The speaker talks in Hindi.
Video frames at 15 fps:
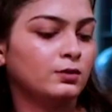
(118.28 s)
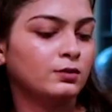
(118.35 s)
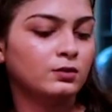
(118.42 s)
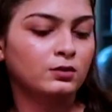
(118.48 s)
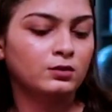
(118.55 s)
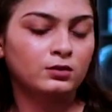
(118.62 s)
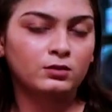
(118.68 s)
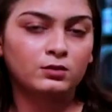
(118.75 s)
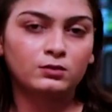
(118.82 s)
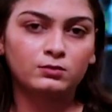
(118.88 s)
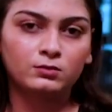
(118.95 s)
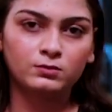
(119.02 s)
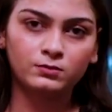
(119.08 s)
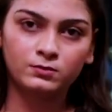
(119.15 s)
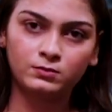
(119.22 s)
है
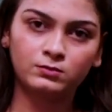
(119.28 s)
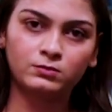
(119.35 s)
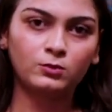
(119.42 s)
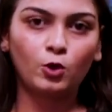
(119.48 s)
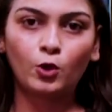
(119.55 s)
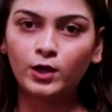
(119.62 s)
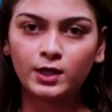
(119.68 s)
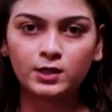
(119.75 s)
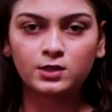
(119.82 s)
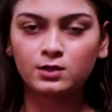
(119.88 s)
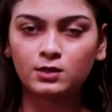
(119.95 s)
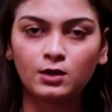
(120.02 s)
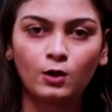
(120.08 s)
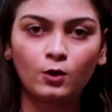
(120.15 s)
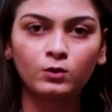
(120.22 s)
ऑयली
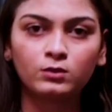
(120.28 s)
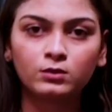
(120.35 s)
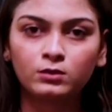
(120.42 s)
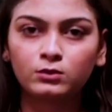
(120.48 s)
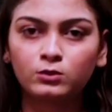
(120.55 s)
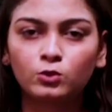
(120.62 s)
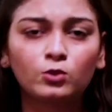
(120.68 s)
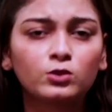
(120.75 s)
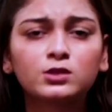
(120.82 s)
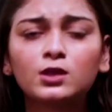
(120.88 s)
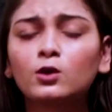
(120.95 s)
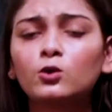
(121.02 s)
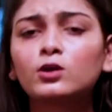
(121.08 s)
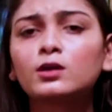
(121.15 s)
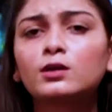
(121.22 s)
चीज़ें खाओ क्योंकि तो
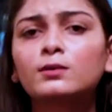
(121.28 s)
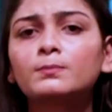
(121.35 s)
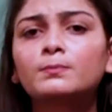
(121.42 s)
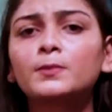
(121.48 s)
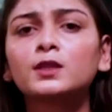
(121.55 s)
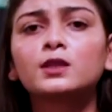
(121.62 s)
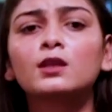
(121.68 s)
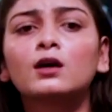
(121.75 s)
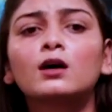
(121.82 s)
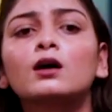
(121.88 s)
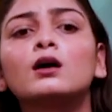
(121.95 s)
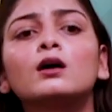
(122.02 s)
उसका कोई इतना